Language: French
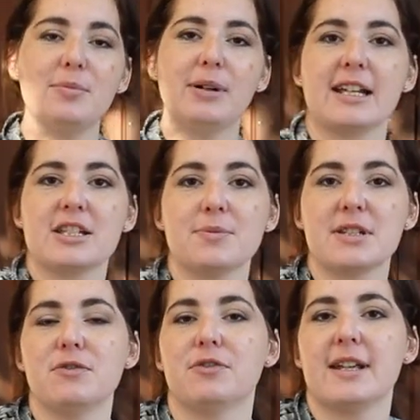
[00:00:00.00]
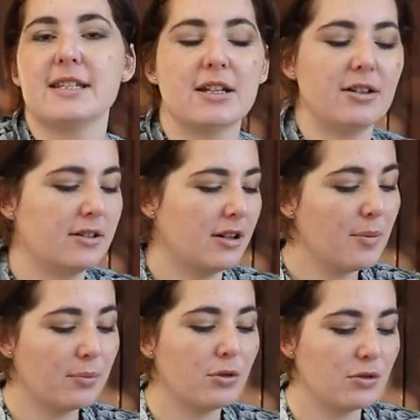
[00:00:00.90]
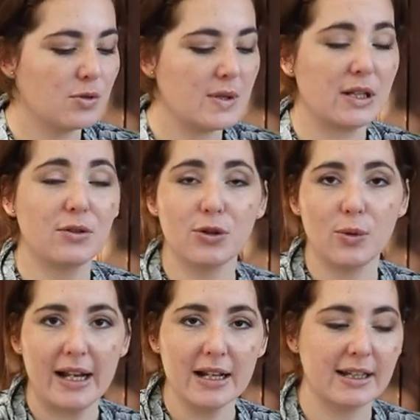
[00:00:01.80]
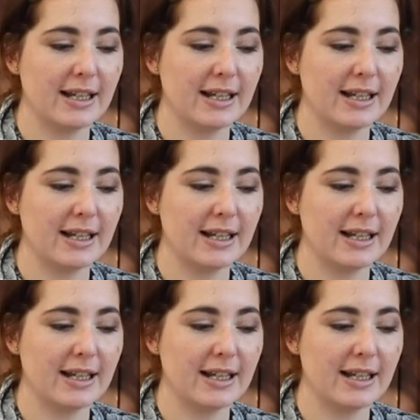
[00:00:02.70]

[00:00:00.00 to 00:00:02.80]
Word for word: Par exemple, si vous faites euh, un produit de Noël,